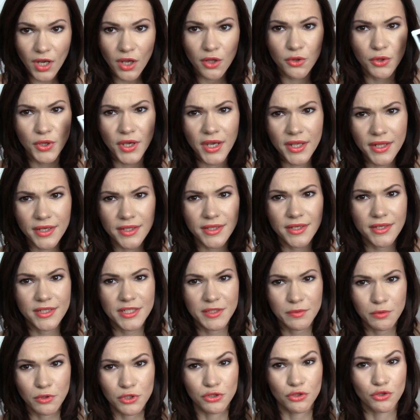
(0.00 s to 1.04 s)
Но я иногда
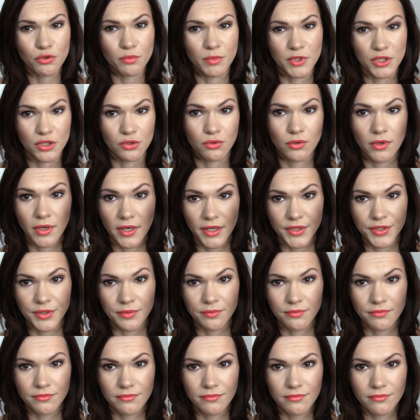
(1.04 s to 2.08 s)
использую эту маску и летом
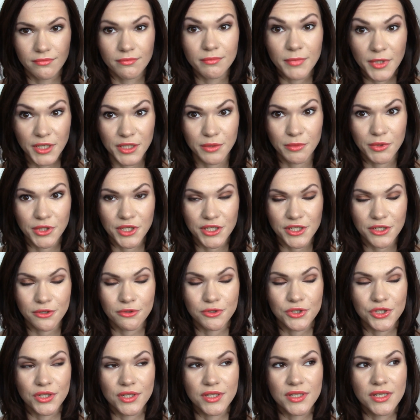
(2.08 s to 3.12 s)
поэтому она и
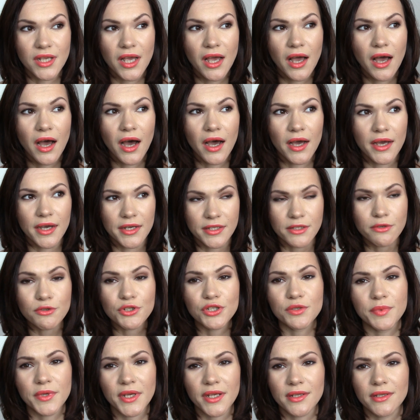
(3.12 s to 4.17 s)
закончилась. И она
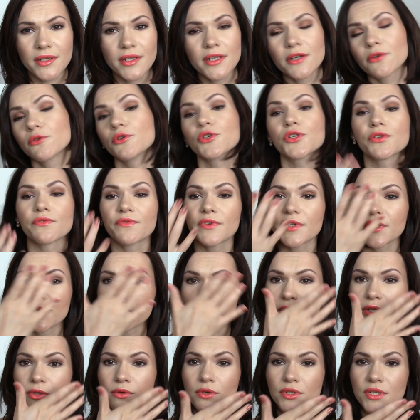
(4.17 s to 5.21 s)
очень приятная на коже. Вы ее
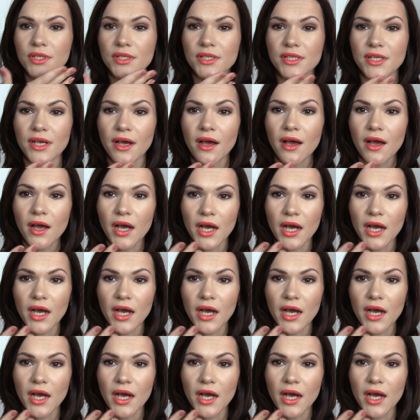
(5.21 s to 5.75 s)
наносите,